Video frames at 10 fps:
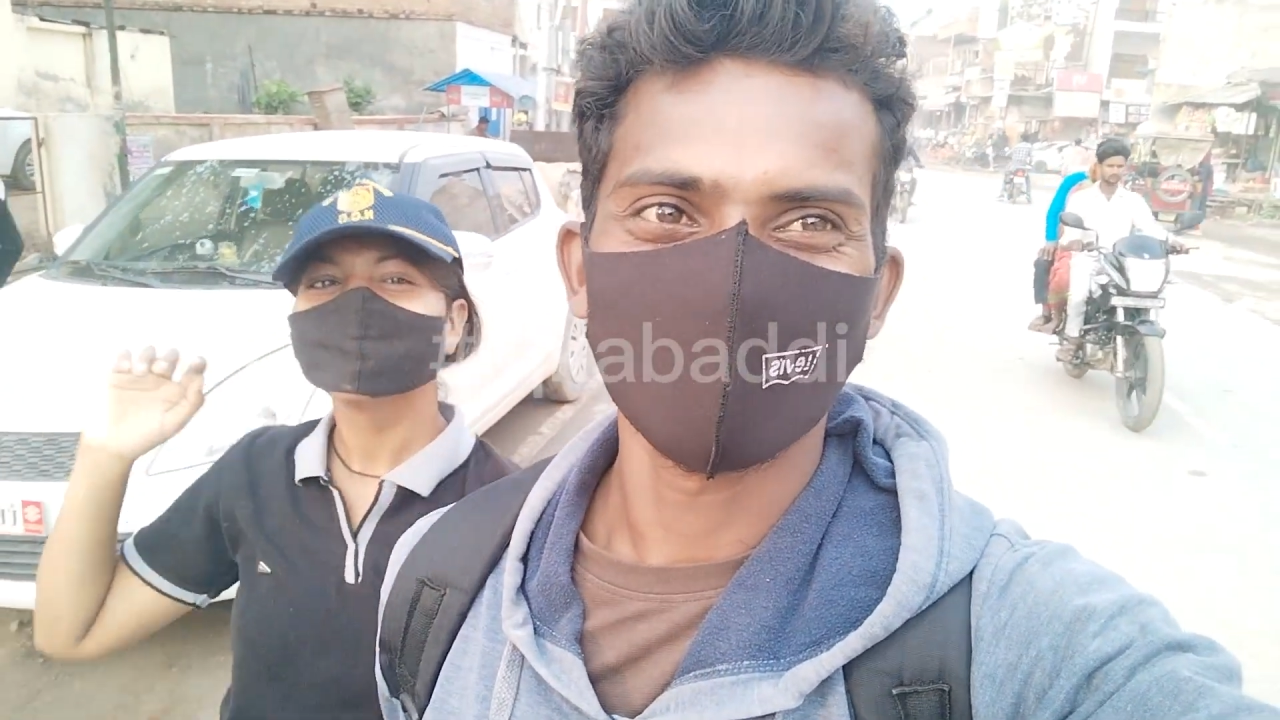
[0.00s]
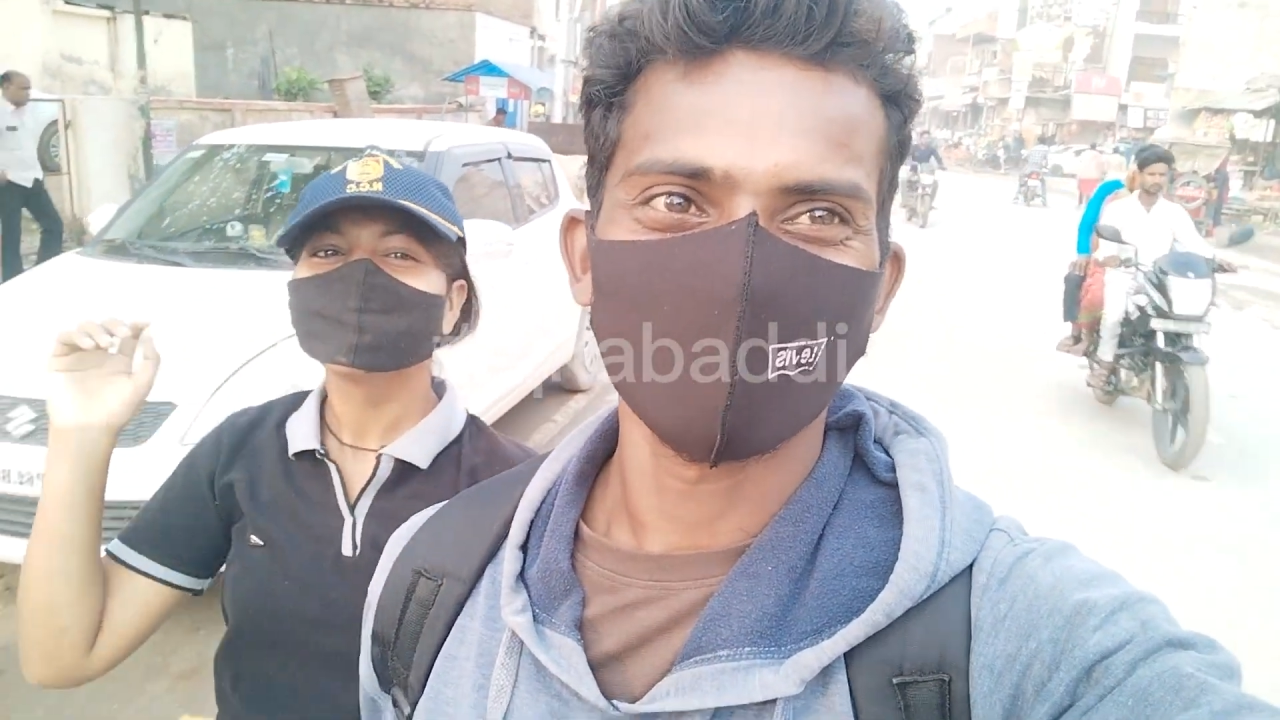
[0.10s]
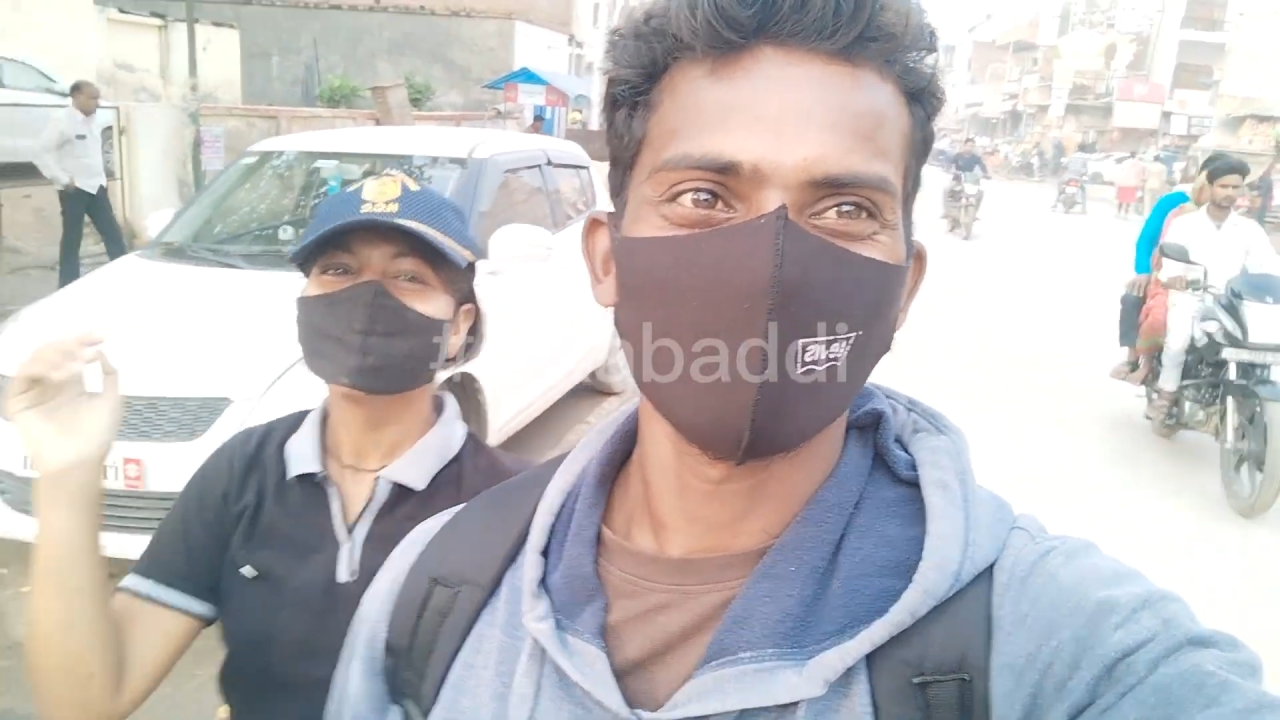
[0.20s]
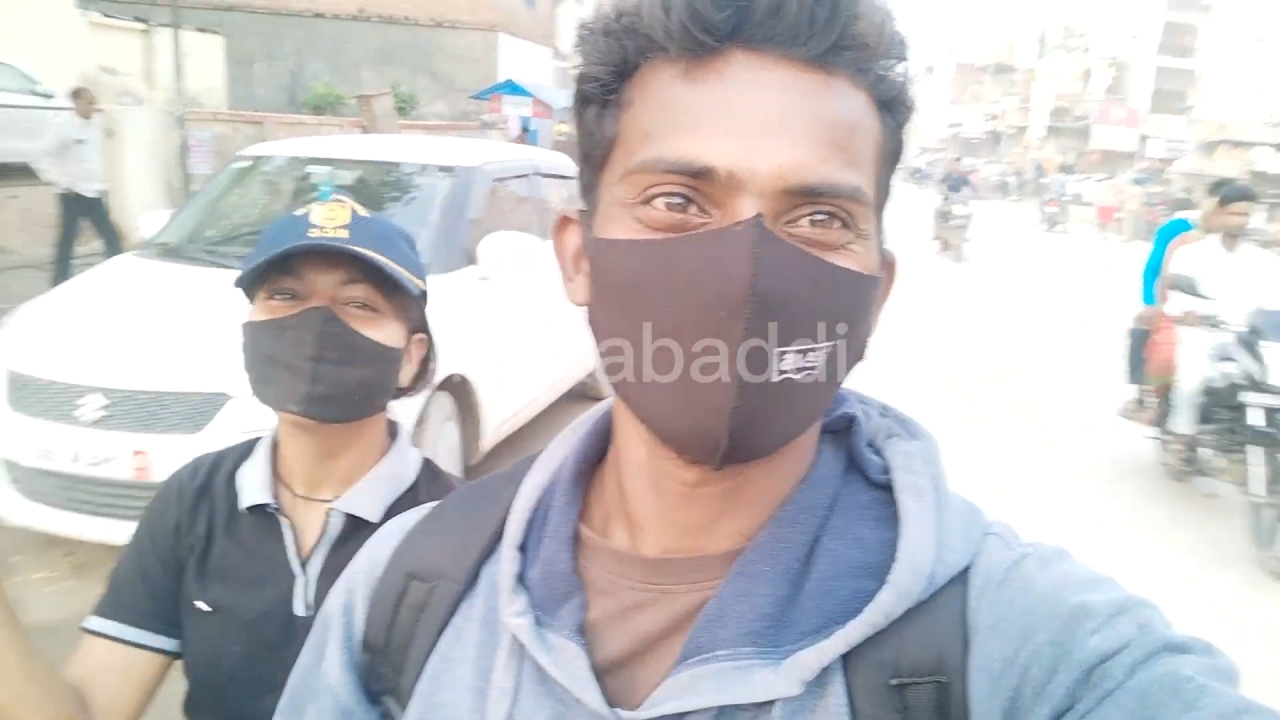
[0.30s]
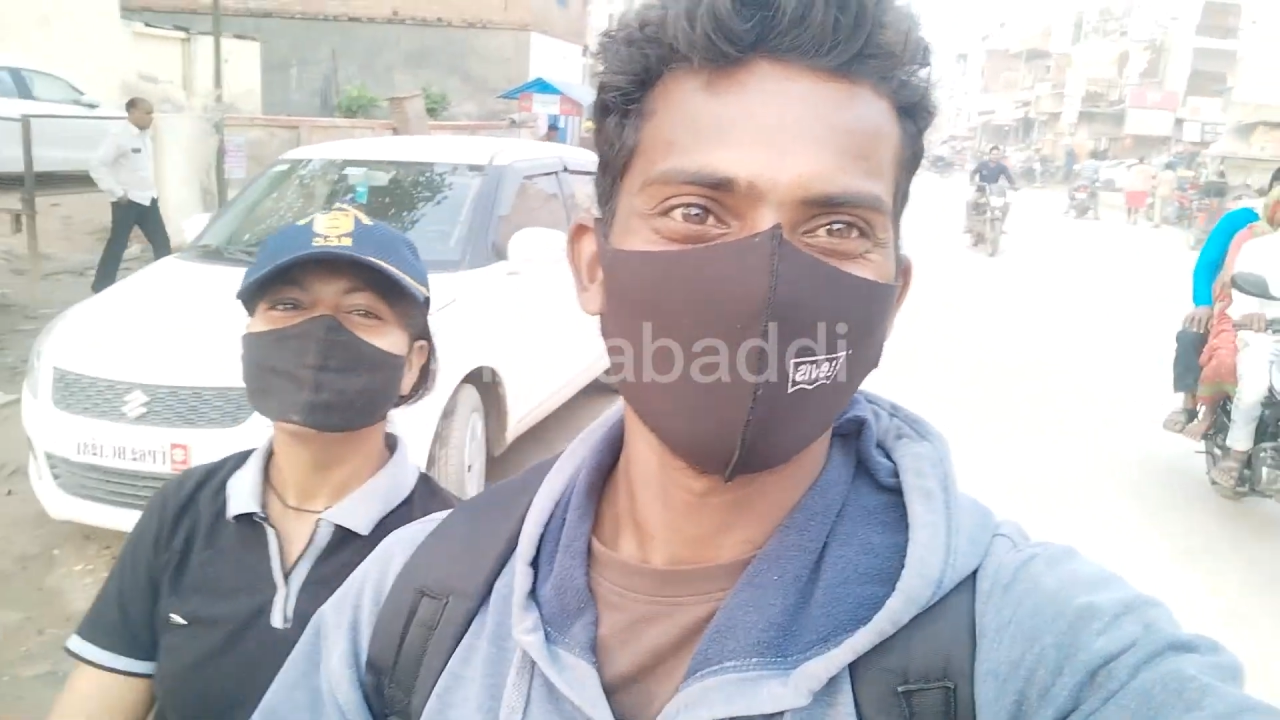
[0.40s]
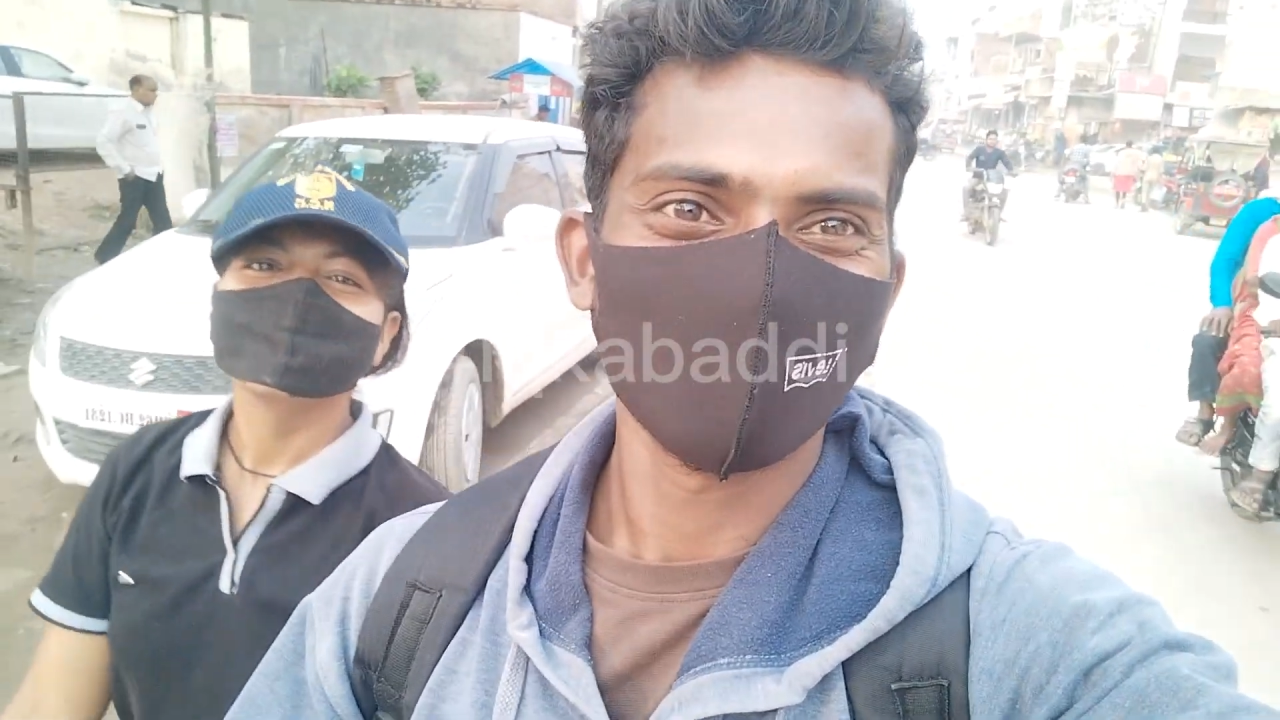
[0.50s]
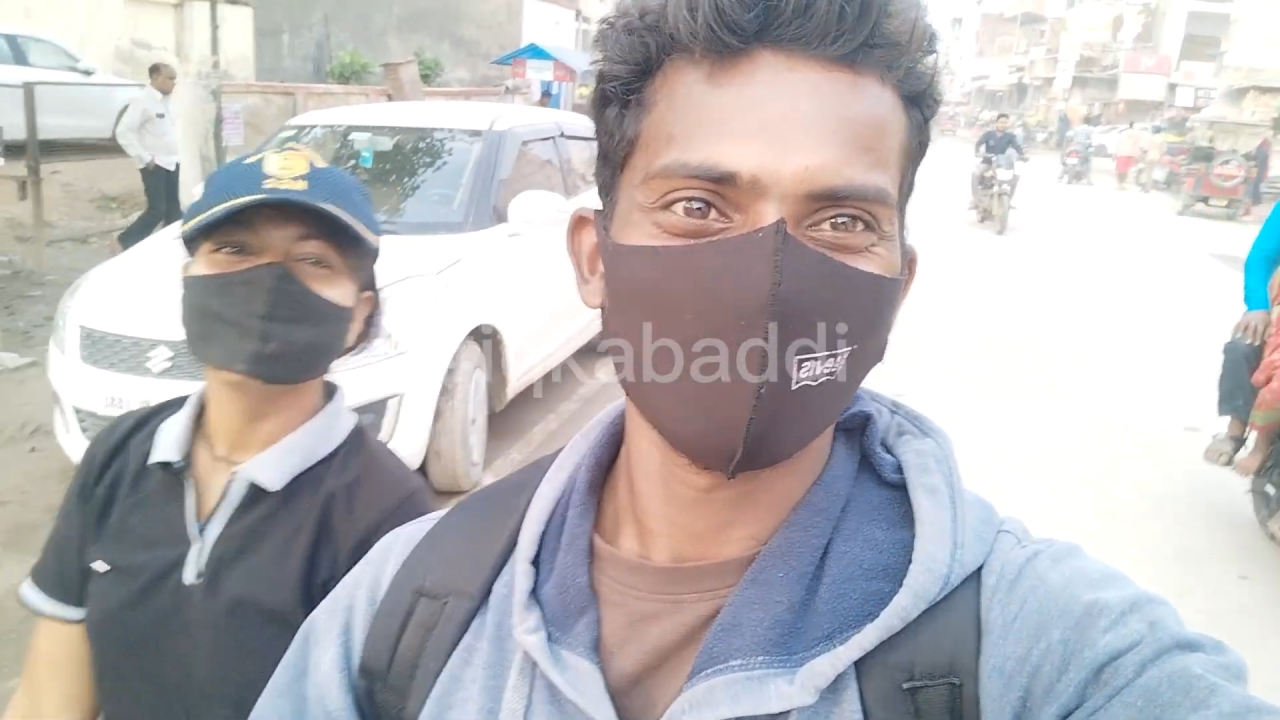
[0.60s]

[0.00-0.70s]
पाती क्योंकि